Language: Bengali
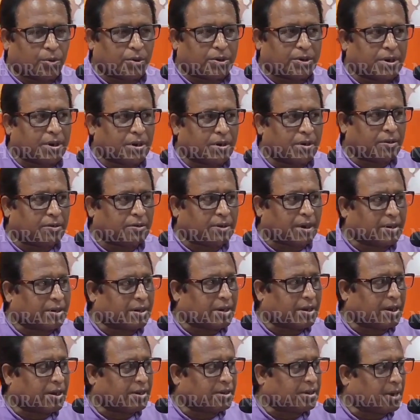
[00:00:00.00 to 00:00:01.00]
করছে
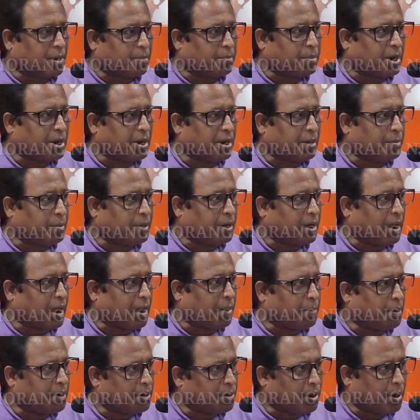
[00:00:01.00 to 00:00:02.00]
তাদের কাছে আমরা এবার
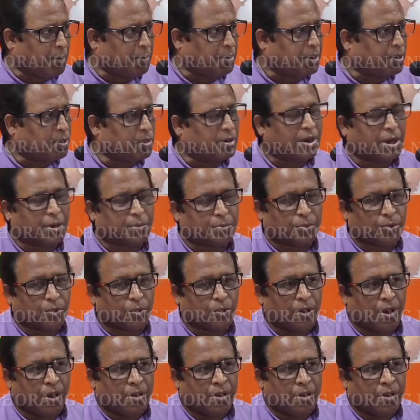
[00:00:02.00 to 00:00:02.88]
আবারও আবেদন রাখবো